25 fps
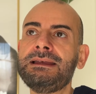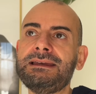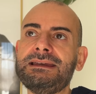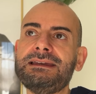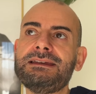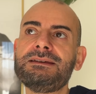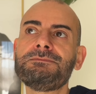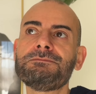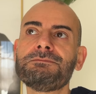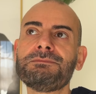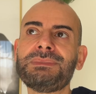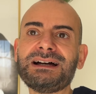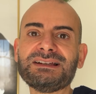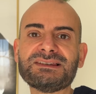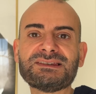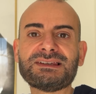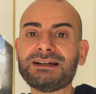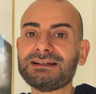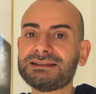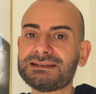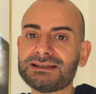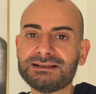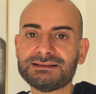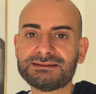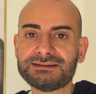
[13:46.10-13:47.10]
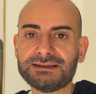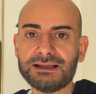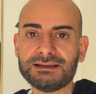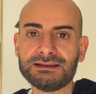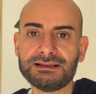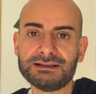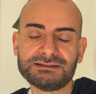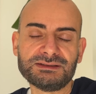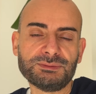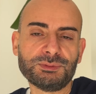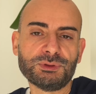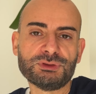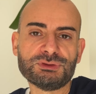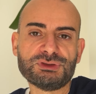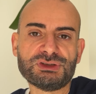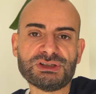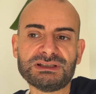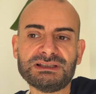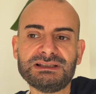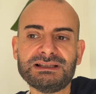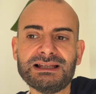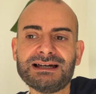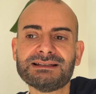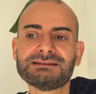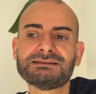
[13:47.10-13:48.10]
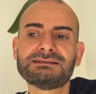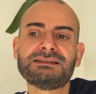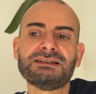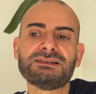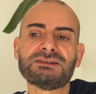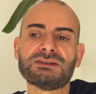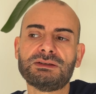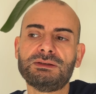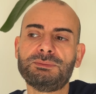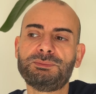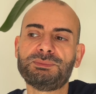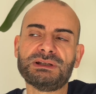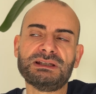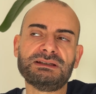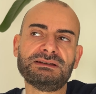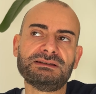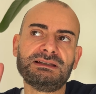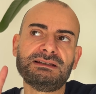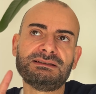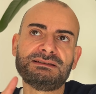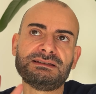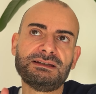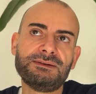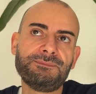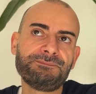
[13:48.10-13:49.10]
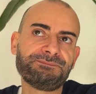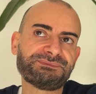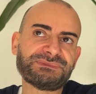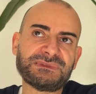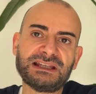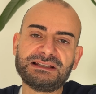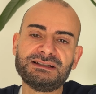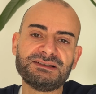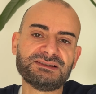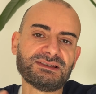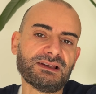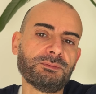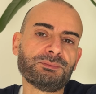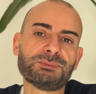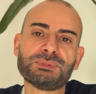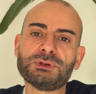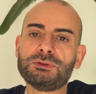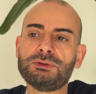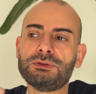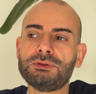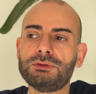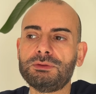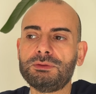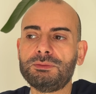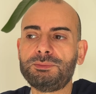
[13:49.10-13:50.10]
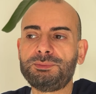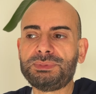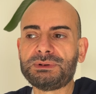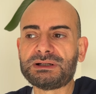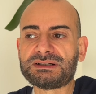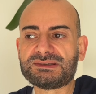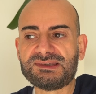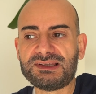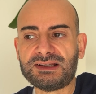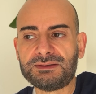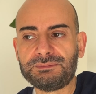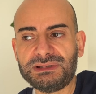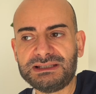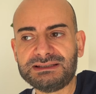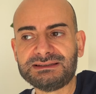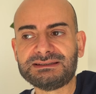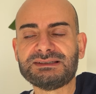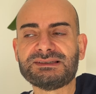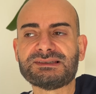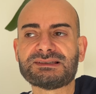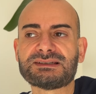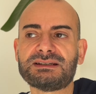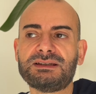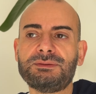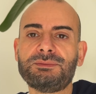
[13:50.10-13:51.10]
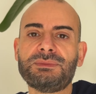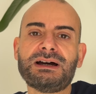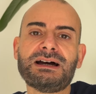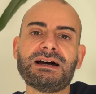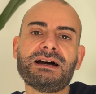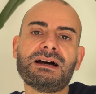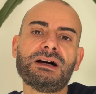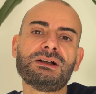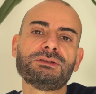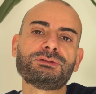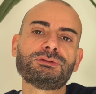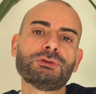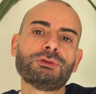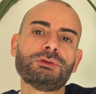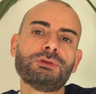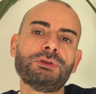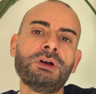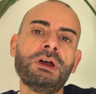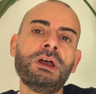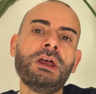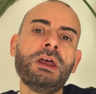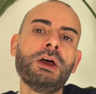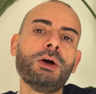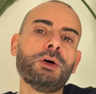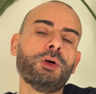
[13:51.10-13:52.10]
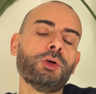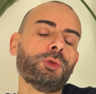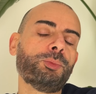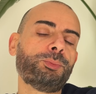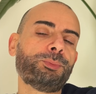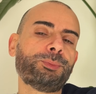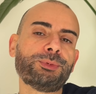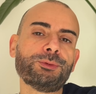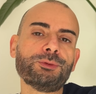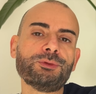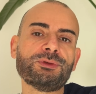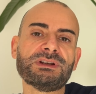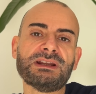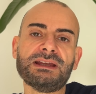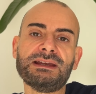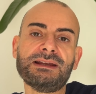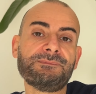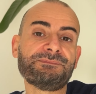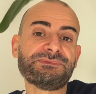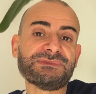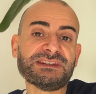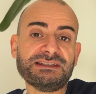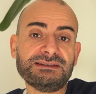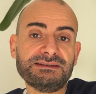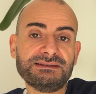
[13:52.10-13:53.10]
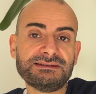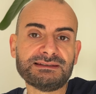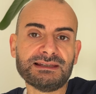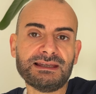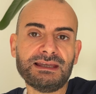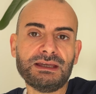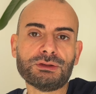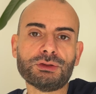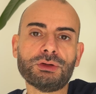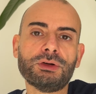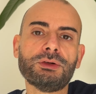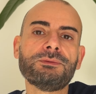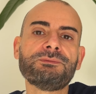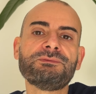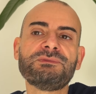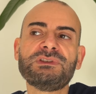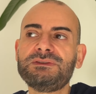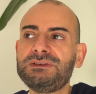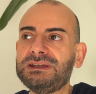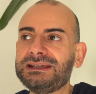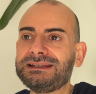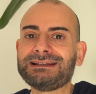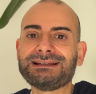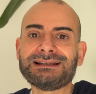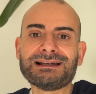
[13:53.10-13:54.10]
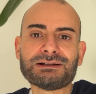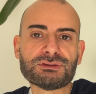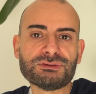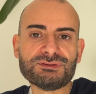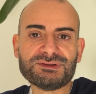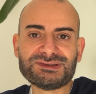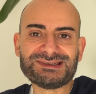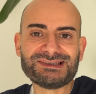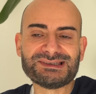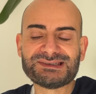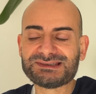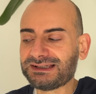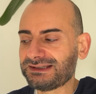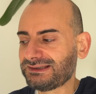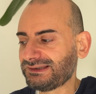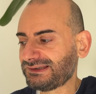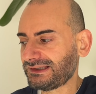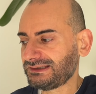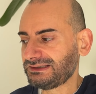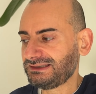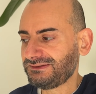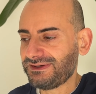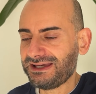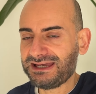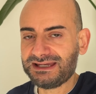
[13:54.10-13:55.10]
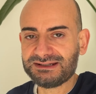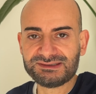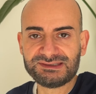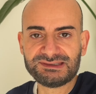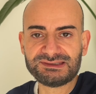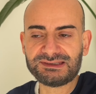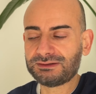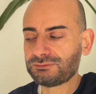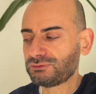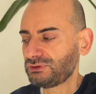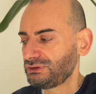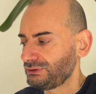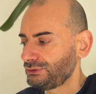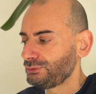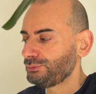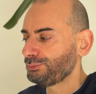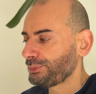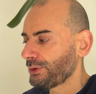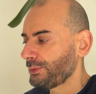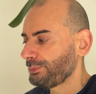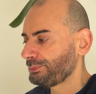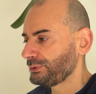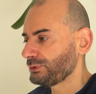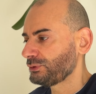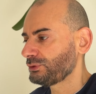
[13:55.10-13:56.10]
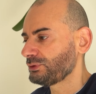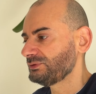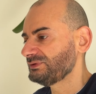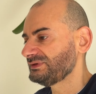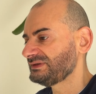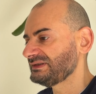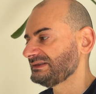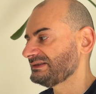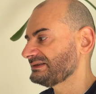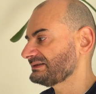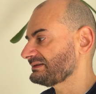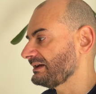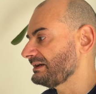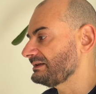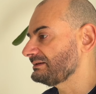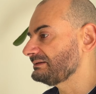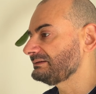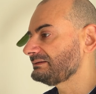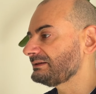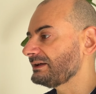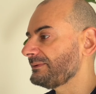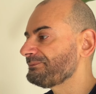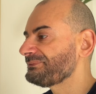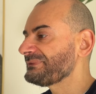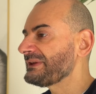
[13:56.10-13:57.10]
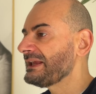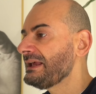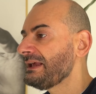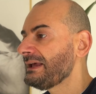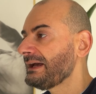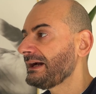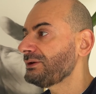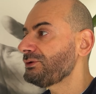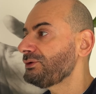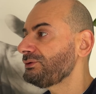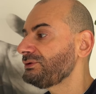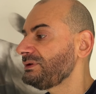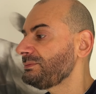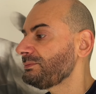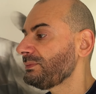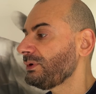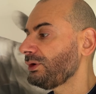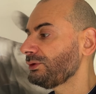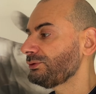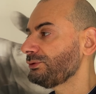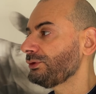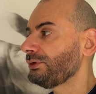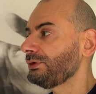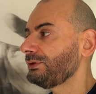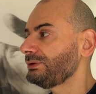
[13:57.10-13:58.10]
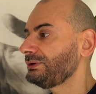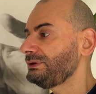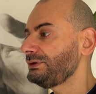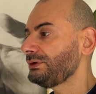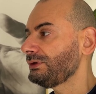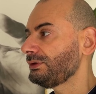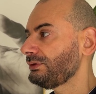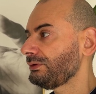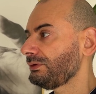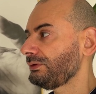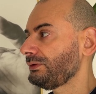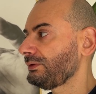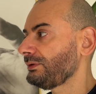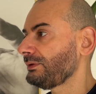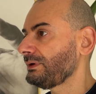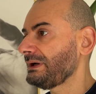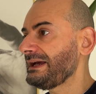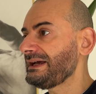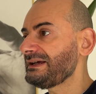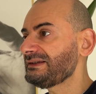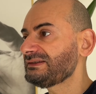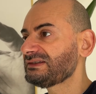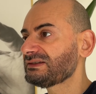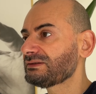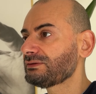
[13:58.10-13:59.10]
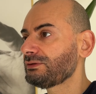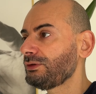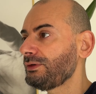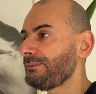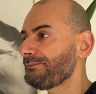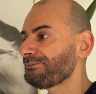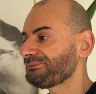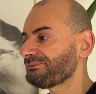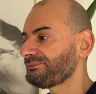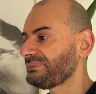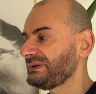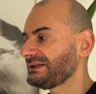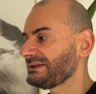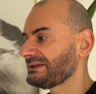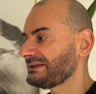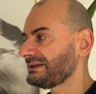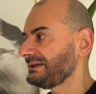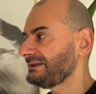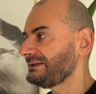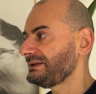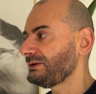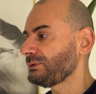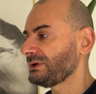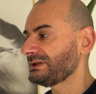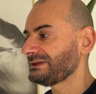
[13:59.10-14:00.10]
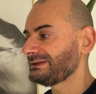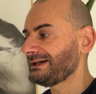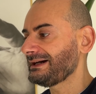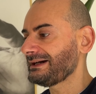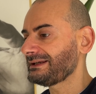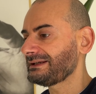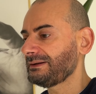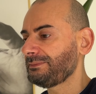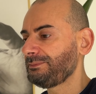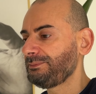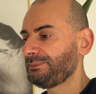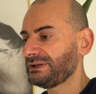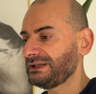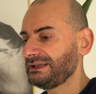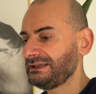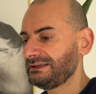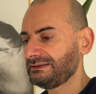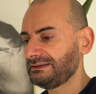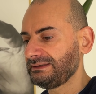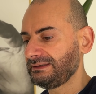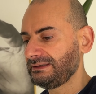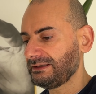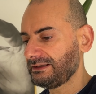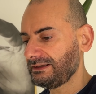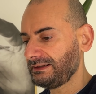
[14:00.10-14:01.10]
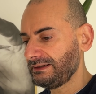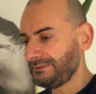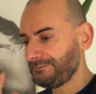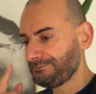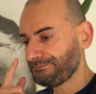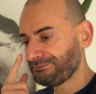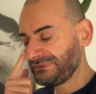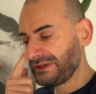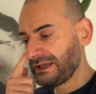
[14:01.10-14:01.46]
e in base anche al, alla tipologia di latte, se prendete ad esempio parzialmente scremato oppure intero, vi viene la consistenza diversa, quindi un po' più consistente. Ad ogni modo io esco perché devo andare a prendere